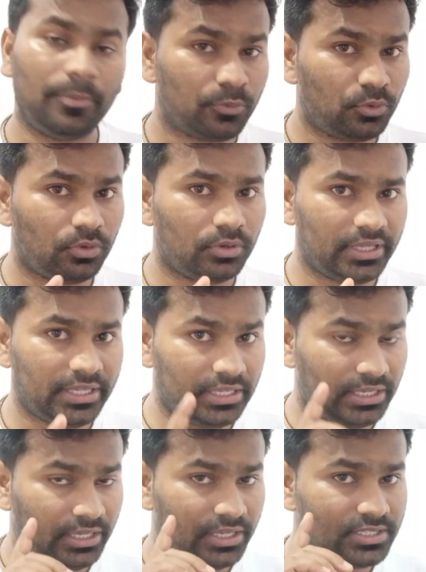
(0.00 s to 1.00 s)
आपको
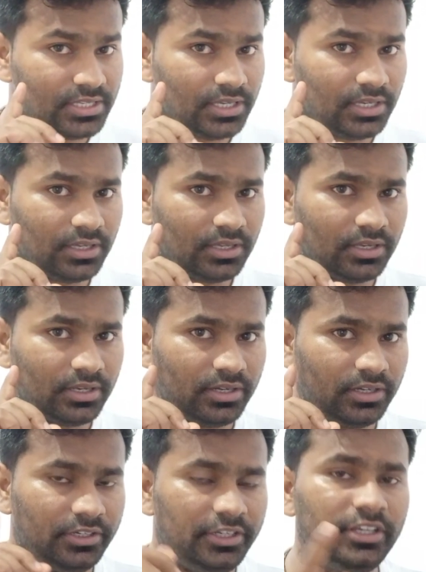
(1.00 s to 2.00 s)
एज ए
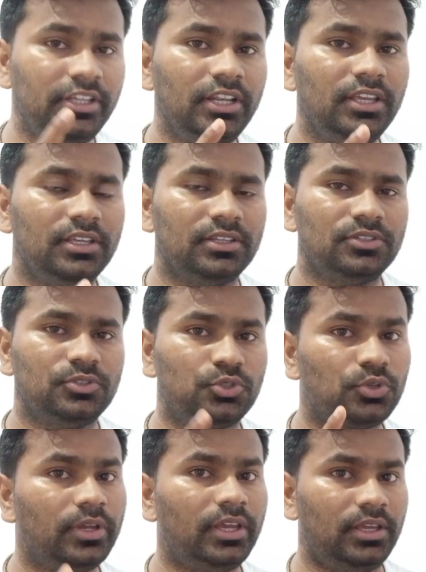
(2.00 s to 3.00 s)
डिग्री
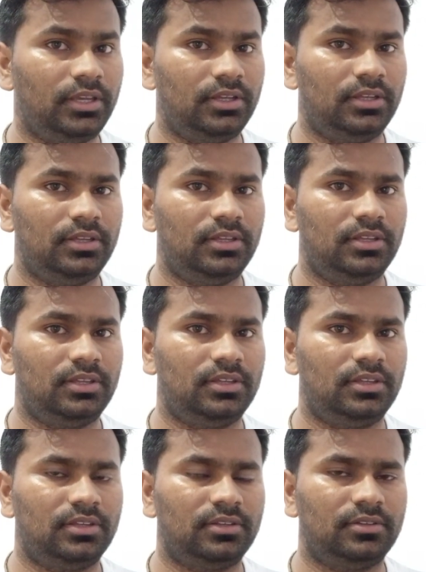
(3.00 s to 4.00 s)
जो है
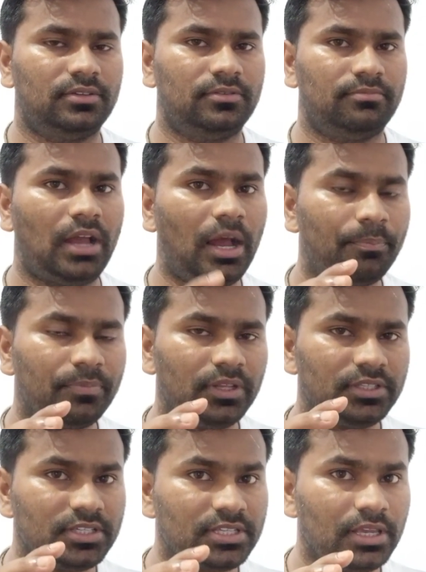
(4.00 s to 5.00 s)

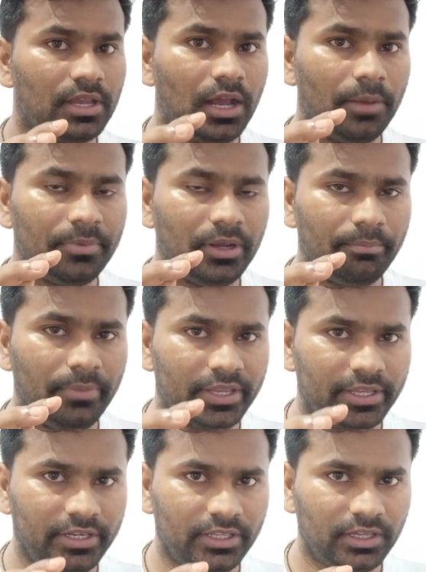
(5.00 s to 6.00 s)
आपने जैसे आपने
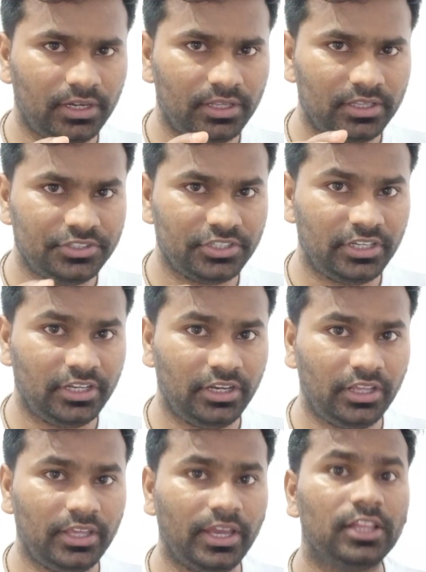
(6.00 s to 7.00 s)
मैकेनिकल
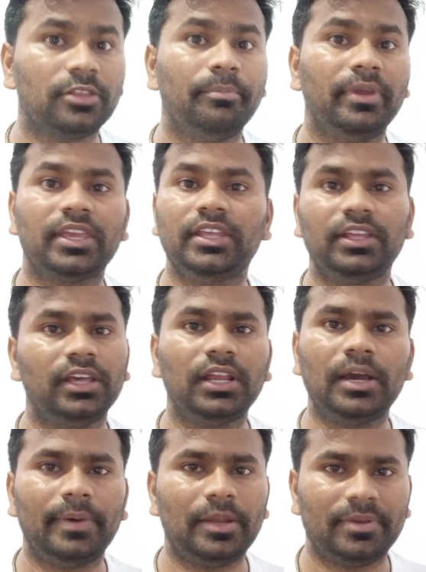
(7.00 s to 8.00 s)
इंजीनियरिंग किया है तो मैकेनिकल
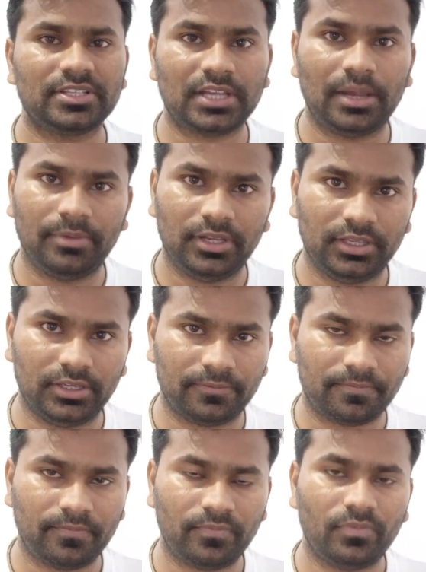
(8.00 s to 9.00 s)
का हमारे पास काम नहीं है
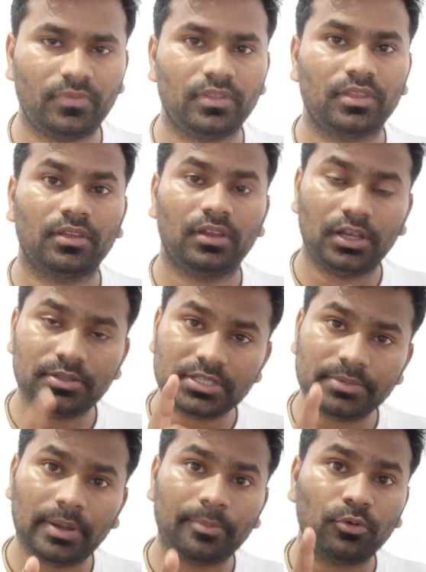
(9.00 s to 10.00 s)

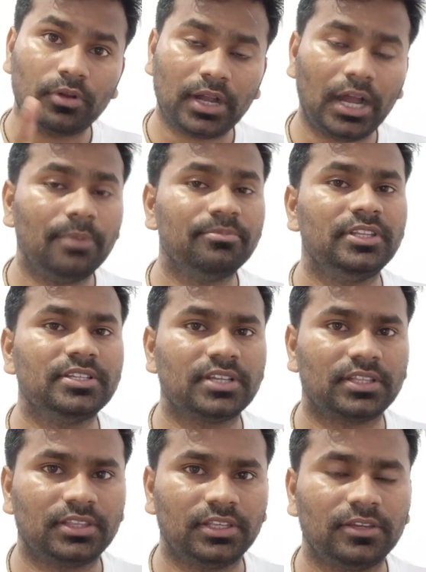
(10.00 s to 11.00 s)
हंसिब आपको काम दे
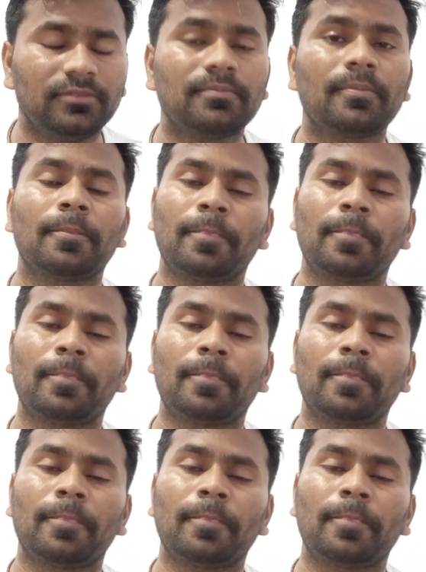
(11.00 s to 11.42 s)
सकते हैं